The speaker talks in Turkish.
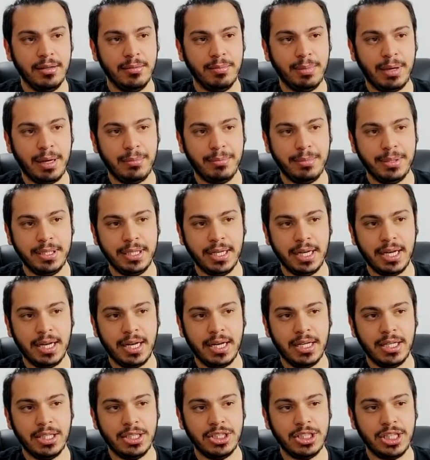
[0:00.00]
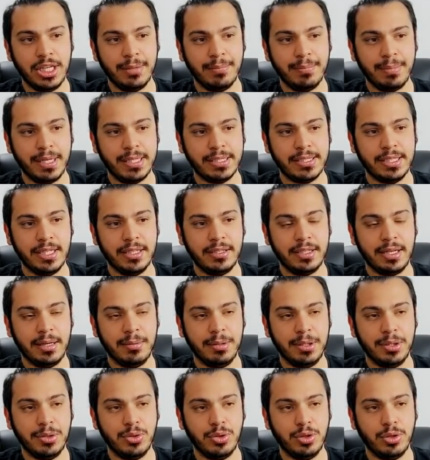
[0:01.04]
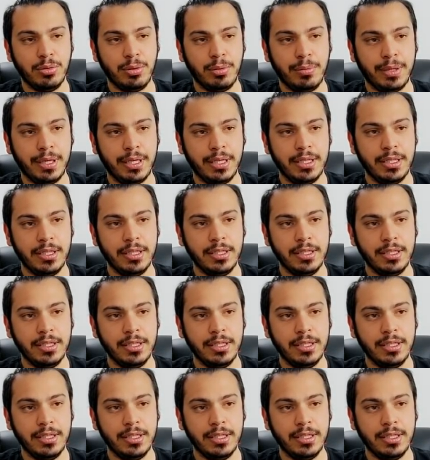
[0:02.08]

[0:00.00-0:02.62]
Ben bir daha çekmez diye tahmin ediyorum ama